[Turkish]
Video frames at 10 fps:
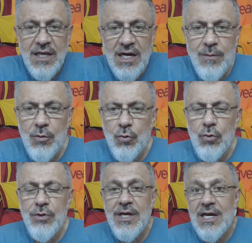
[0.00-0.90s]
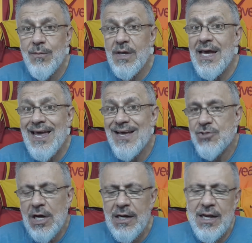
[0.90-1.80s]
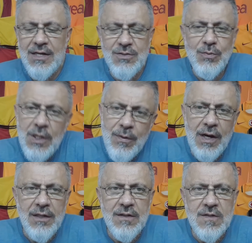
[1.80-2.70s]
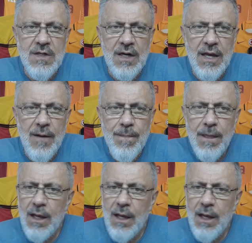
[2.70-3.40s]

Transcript: yeni bir ruh, yeni bir heyecan lazım değil mi Galatasaray'a?